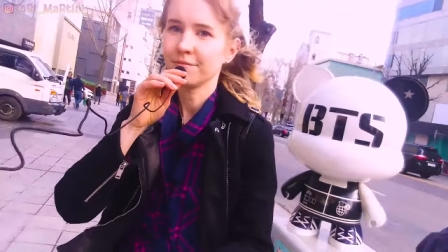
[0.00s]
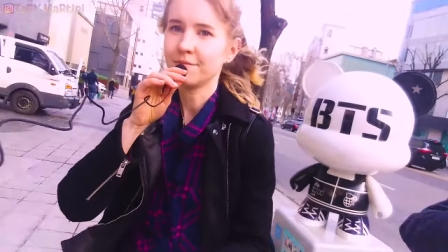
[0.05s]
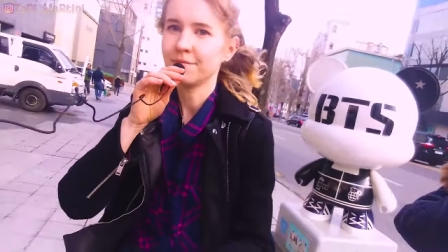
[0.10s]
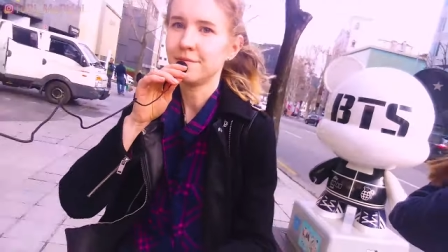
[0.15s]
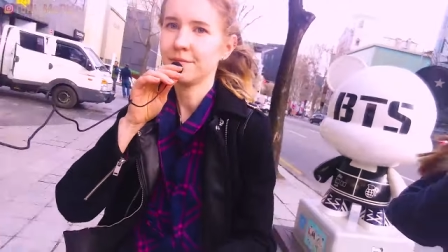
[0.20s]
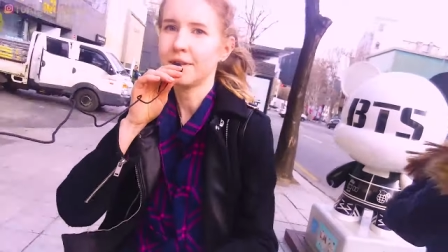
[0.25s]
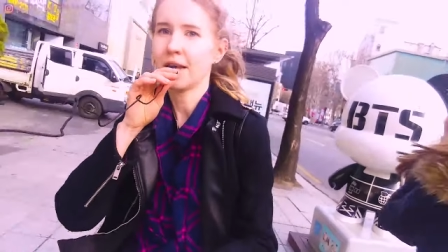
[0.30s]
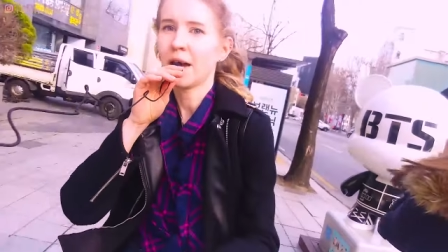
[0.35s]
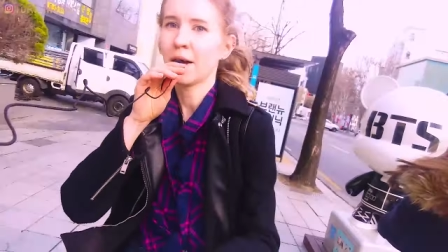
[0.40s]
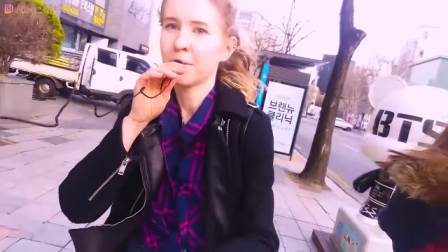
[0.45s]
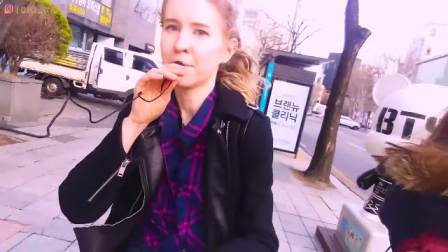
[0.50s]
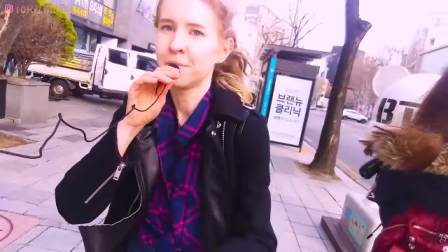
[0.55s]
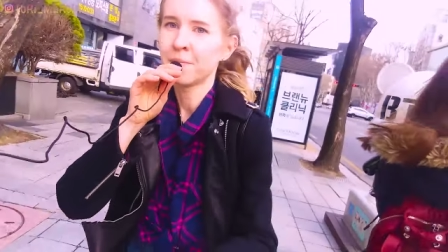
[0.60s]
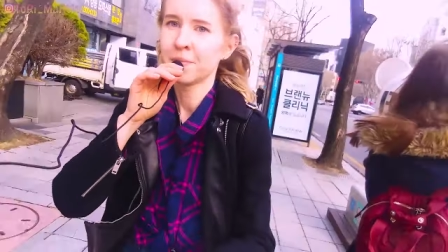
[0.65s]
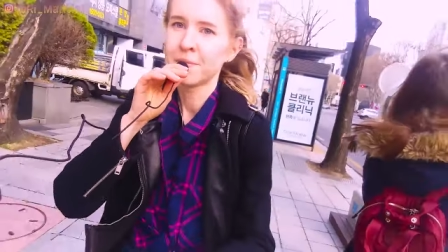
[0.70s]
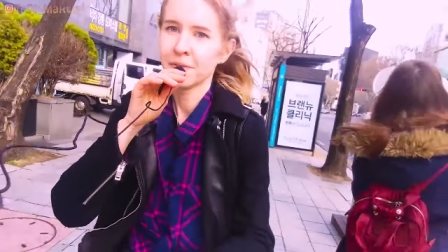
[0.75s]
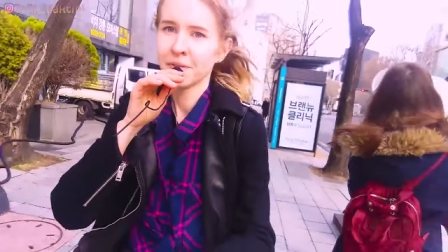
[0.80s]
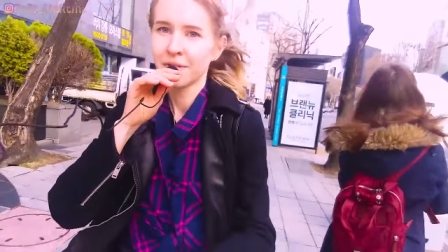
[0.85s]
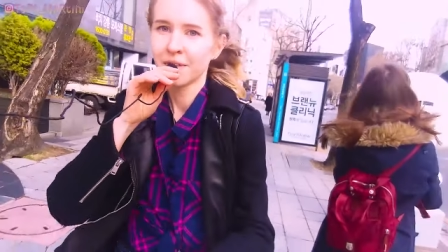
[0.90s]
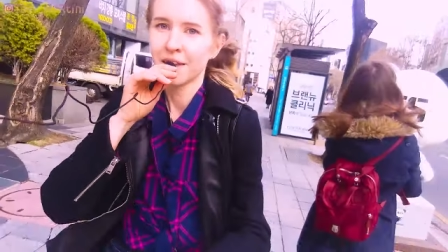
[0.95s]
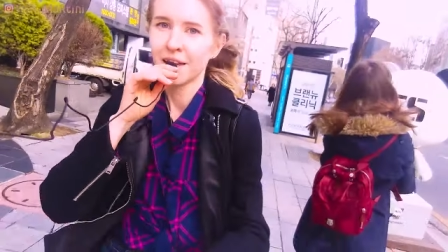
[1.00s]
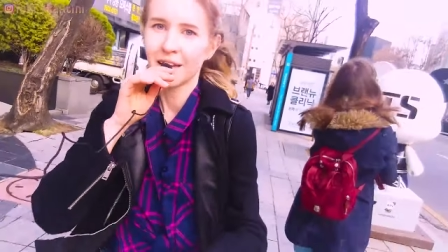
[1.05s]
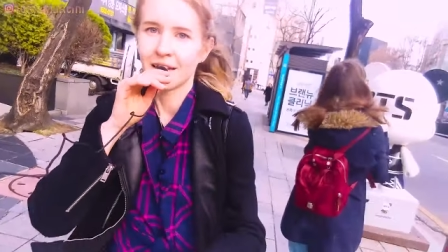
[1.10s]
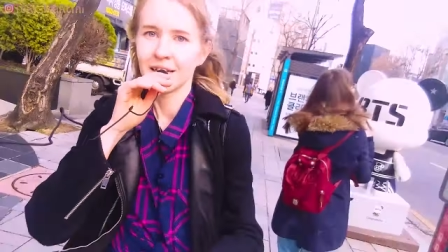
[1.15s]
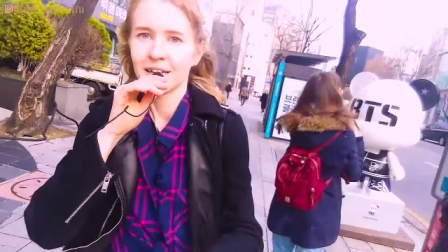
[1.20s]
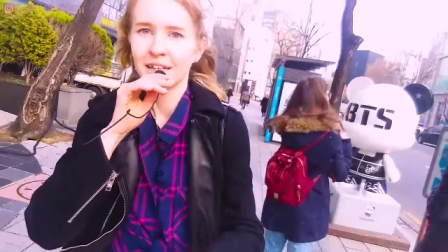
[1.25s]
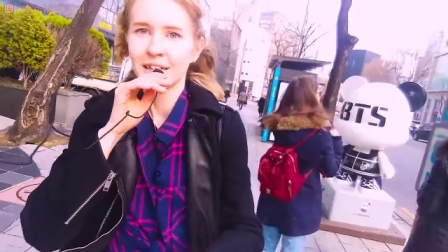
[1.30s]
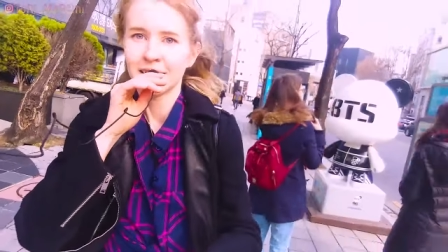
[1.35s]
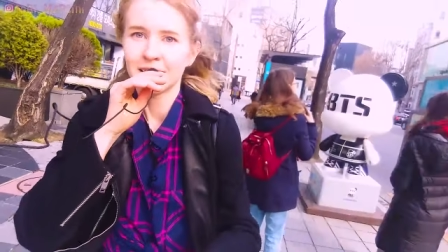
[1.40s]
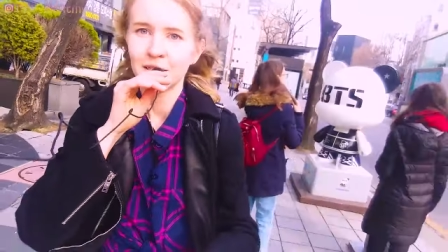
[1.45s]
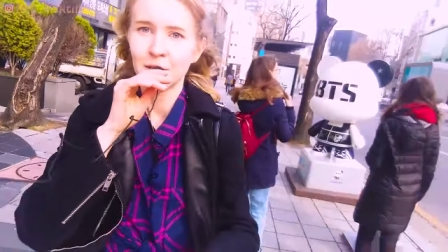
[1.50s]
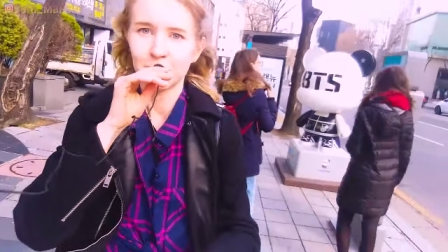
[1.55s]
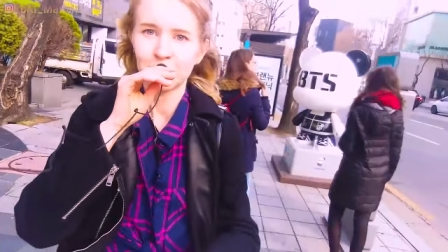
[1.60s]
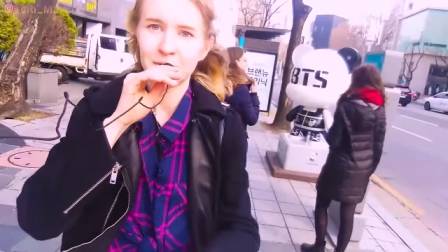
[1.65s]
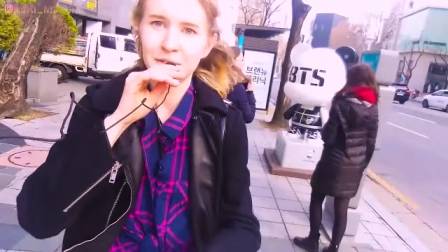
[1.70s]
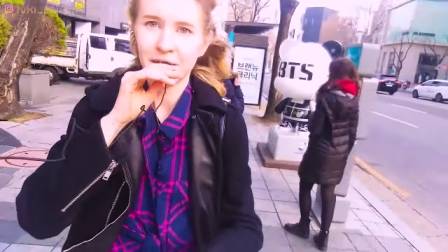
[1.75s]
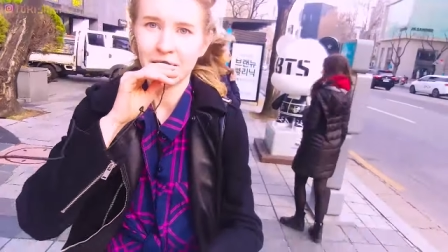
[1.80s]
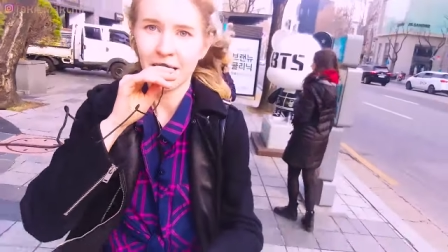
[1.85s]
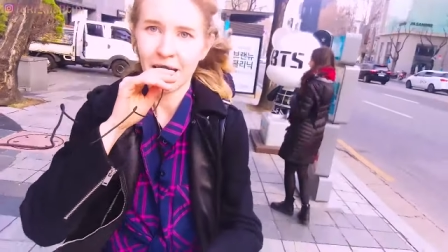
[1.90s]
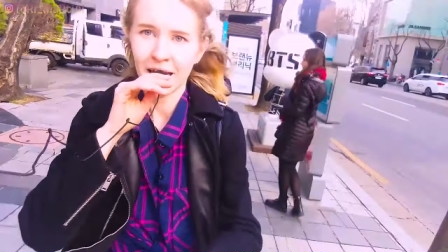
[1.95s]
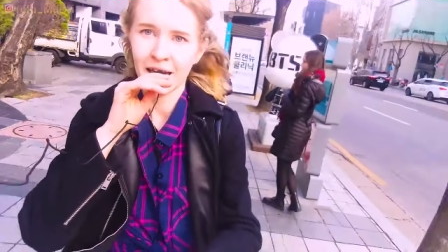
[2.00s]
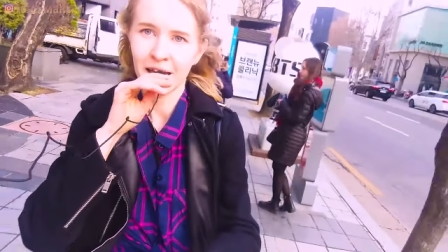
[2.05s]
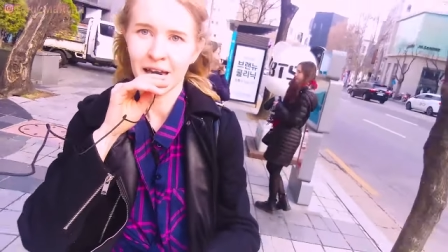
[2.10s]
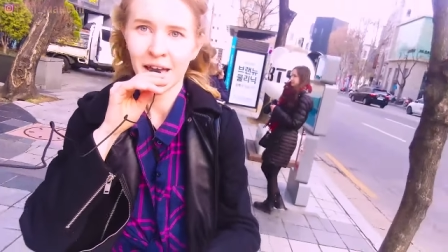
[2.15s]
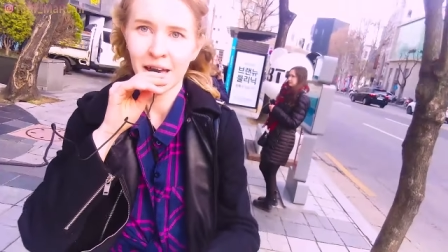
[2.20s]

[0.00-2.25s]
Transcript: Да. Собственно,